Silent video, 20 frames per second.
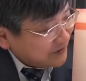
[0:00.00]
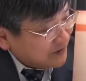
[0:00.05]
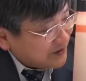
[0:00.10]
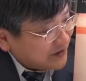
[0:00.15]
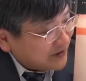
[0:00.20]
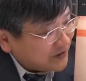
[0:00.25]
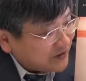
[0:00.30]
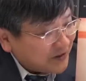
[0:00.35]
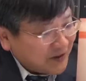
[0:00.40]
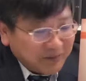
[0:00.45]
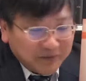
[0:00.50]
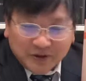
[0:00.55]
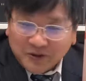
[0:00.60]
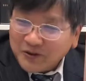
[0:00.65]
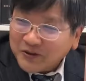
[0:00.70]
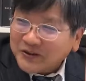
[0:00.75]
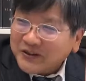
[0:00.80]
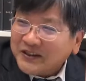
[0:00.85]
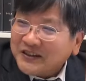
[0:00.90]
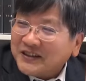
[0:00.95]
までは全部
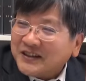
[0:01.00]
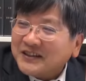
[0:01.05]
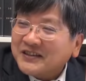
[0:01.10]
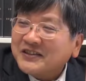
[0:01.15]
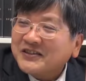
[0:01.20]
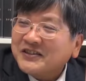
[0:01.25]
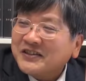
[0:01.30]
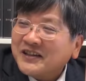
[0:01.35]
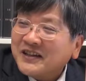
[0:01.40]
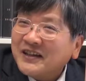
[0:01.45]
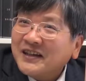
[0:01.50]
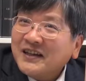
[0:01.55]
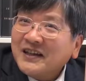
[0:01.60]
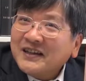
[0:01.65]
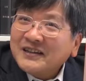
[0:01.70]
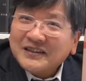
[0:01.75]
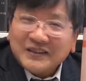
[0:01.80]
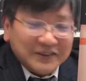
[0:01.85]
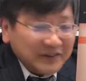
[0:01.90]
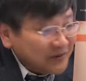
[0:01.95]
5000なんですね。
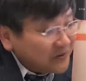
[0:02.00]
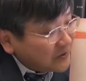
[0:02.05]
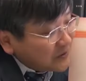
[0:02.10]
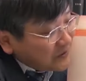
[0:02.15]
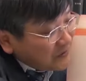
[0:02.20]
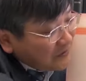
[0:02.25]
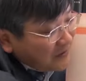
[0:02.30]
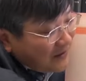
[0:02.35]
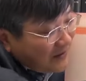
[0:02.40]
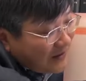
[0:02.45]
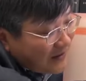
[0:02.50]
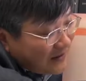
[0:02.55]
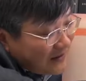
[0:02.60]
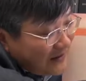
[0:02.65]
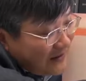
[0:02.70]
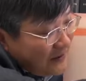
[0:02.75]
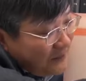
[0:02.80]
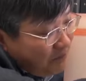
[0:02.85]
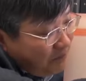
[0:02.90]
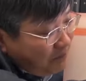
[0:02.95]
ということは、
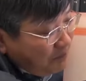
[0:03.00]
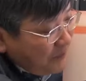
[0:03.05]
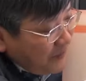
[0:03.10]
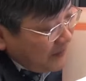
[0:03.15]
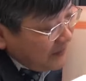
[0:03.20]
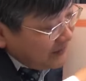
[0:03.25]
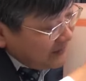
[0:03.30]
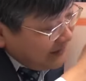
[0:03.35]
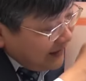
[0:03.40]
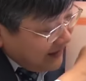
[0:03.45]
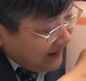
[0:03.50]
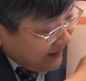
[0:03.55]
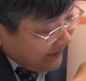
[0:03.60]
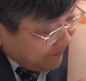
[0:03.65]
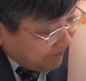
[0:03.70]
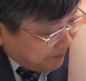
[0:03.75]
一辺が